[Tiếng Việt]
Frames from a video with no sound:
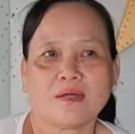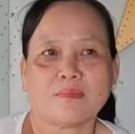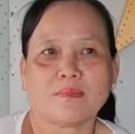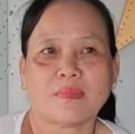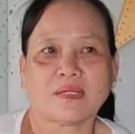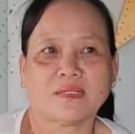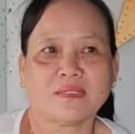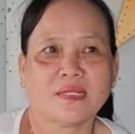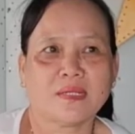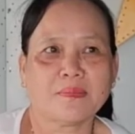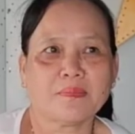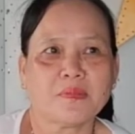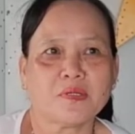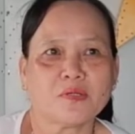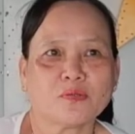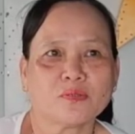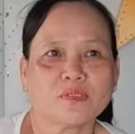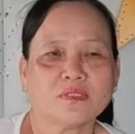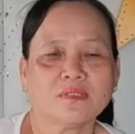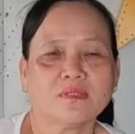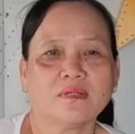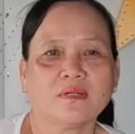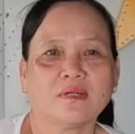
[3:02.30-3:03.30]
mảnh ghép yêu
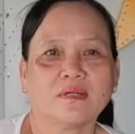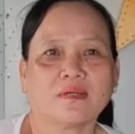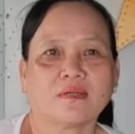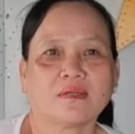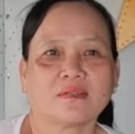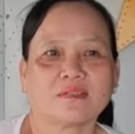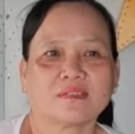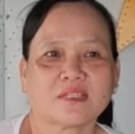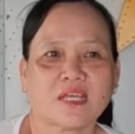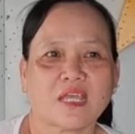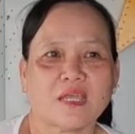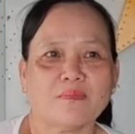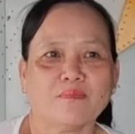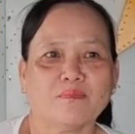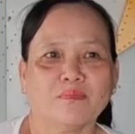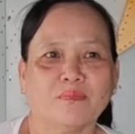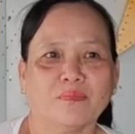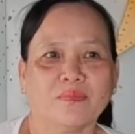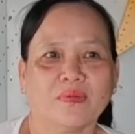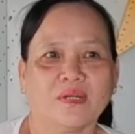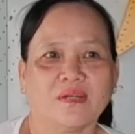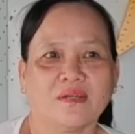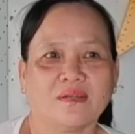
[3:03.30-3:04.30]
thương
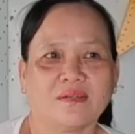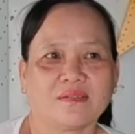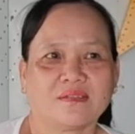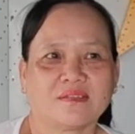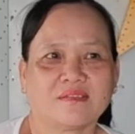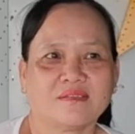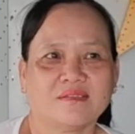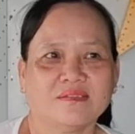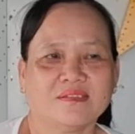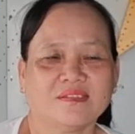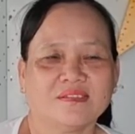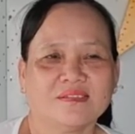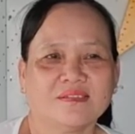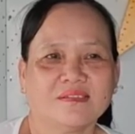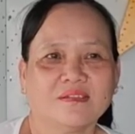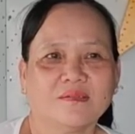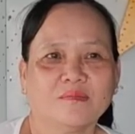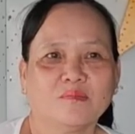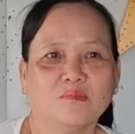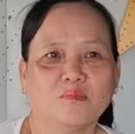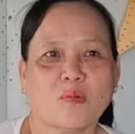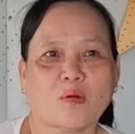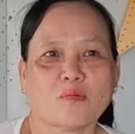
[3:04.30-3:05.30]
tìm
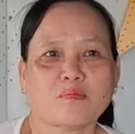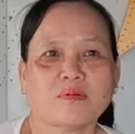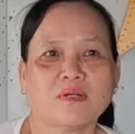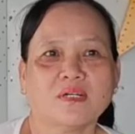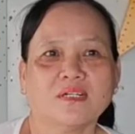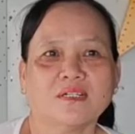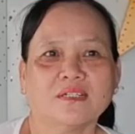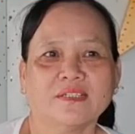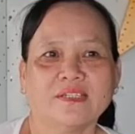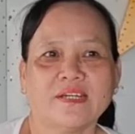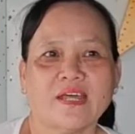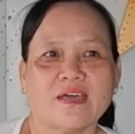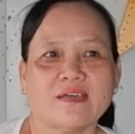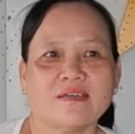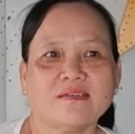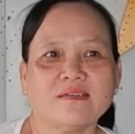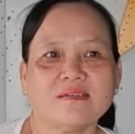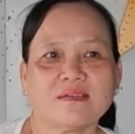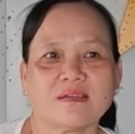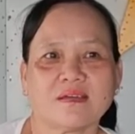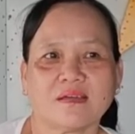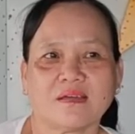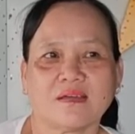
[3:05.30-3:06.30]
một người
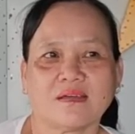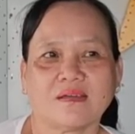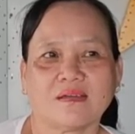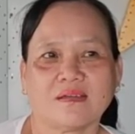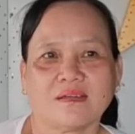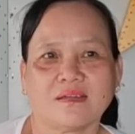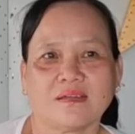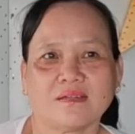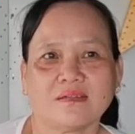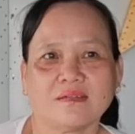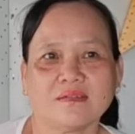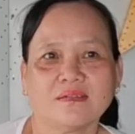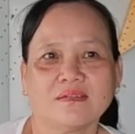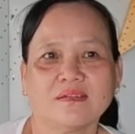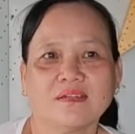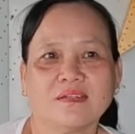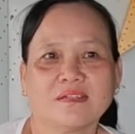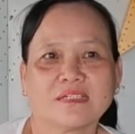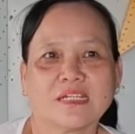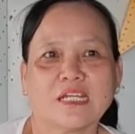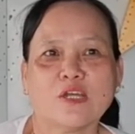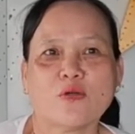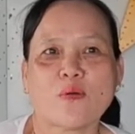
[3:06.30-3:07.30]
để
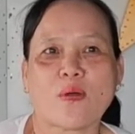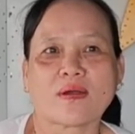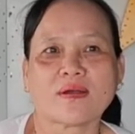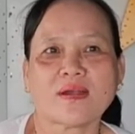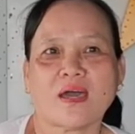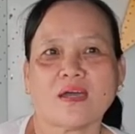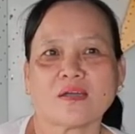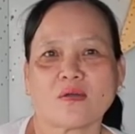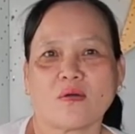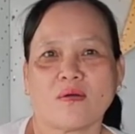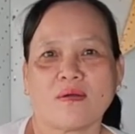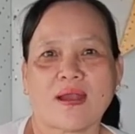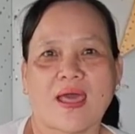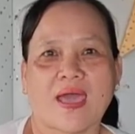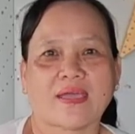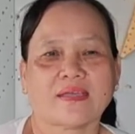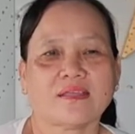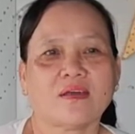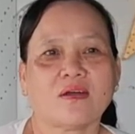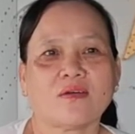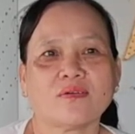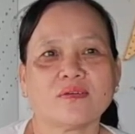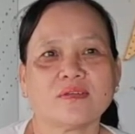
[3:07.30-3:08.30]
đi quãng đời còn
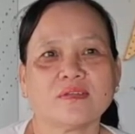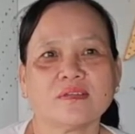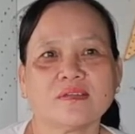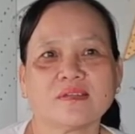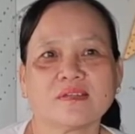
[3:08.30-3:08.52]
lại thôi